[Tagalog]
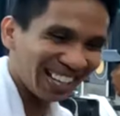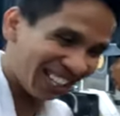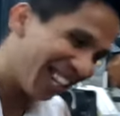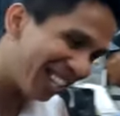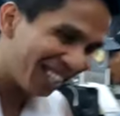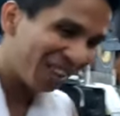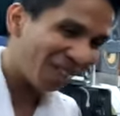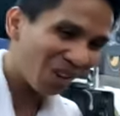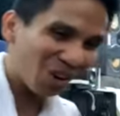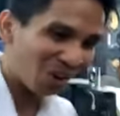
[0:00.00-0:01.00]
Kaya,
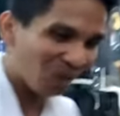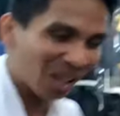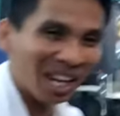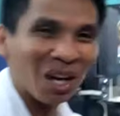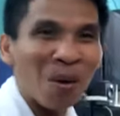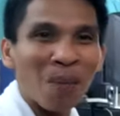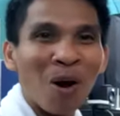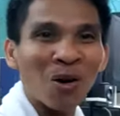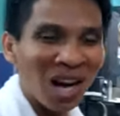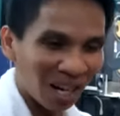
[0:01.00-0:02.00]
pero wag lagay mo
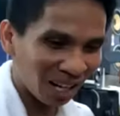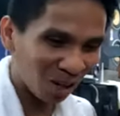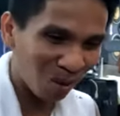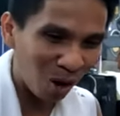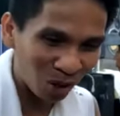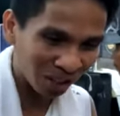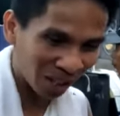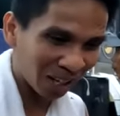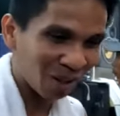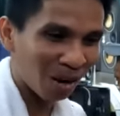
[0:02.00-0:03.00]
pahuli ha, kahit kung mahuli
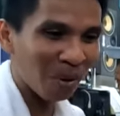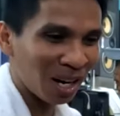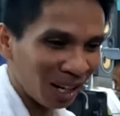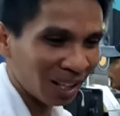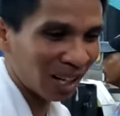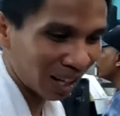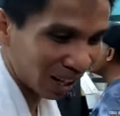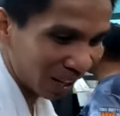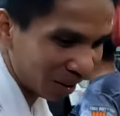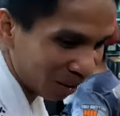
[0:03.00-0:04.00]
talaga kayo, ah, barangay
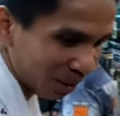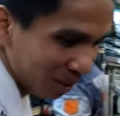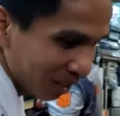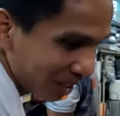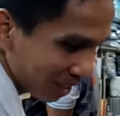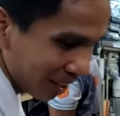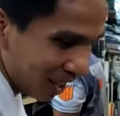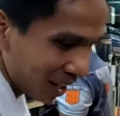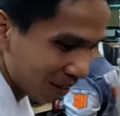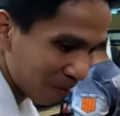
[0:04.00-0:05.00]
talaga kayo.
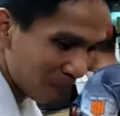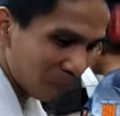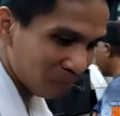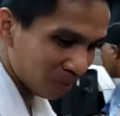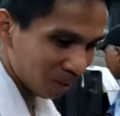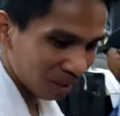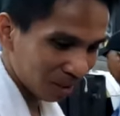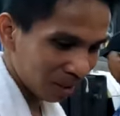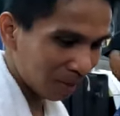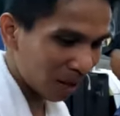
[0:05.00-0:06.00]
Yan ah.
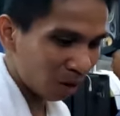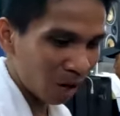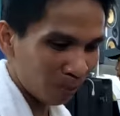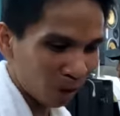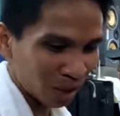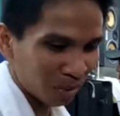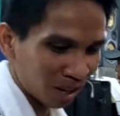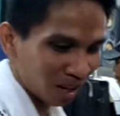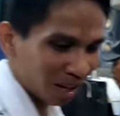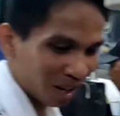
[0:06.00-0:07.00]
Sa mga kuan na pula, sa
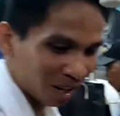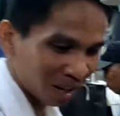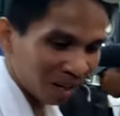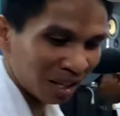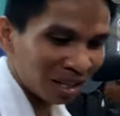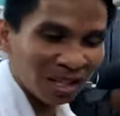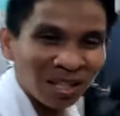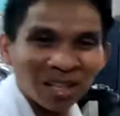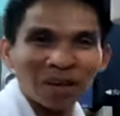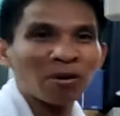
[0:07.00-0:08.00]
mga nang, hindi, hindi,
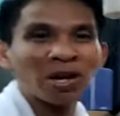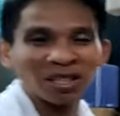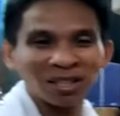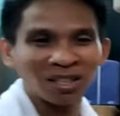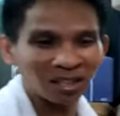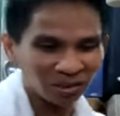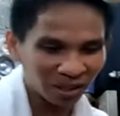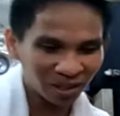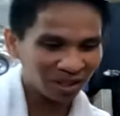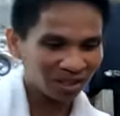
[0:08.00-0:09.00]
hindi talaga may wasan yan dito
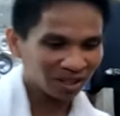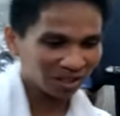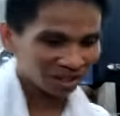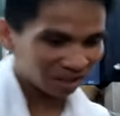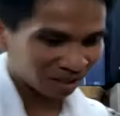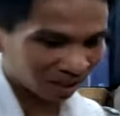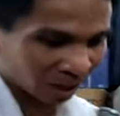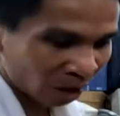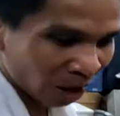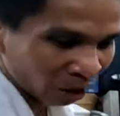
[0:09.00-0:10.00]
eh
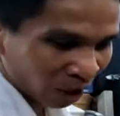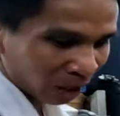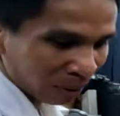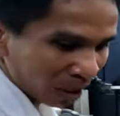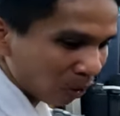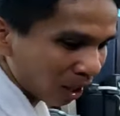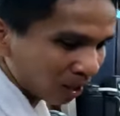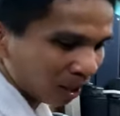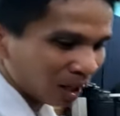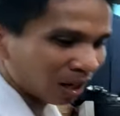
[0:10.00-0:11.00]
araw-araw talaga kami nawalan
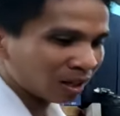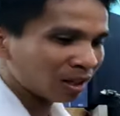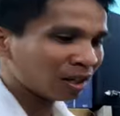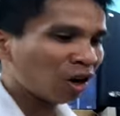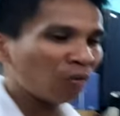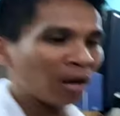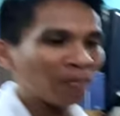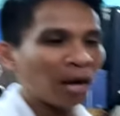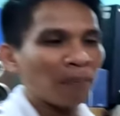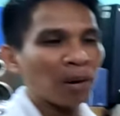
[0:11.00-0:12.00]
talaga. Ito, may
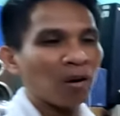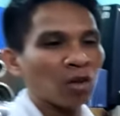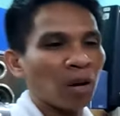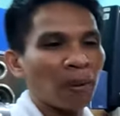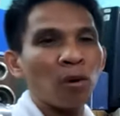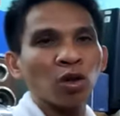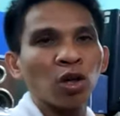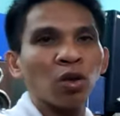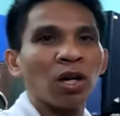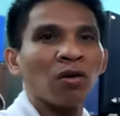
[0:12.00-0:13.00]
mga pang
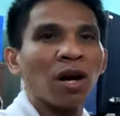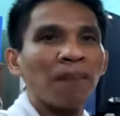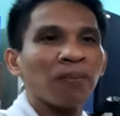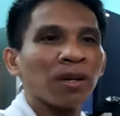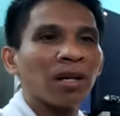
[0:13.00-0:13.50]
Pamutol to ng kuam.